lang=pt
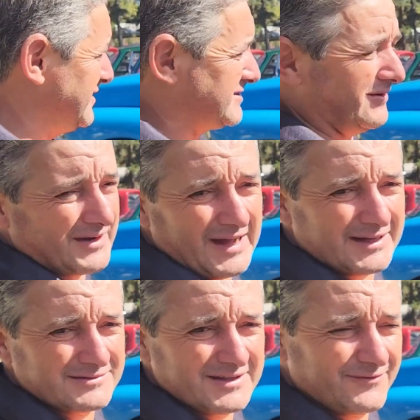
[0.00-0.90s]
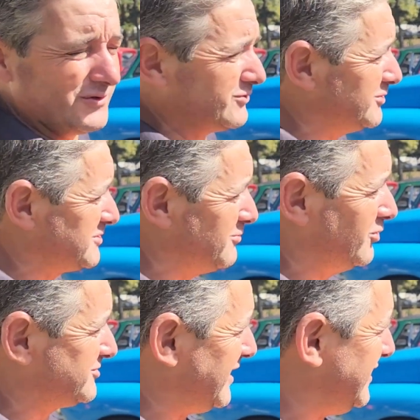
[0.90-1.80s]
restaurado, né? Foi todo
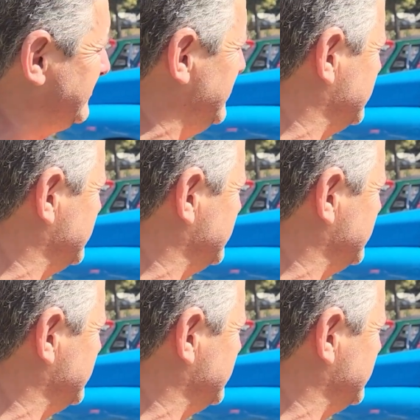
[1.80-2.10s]
desmontado e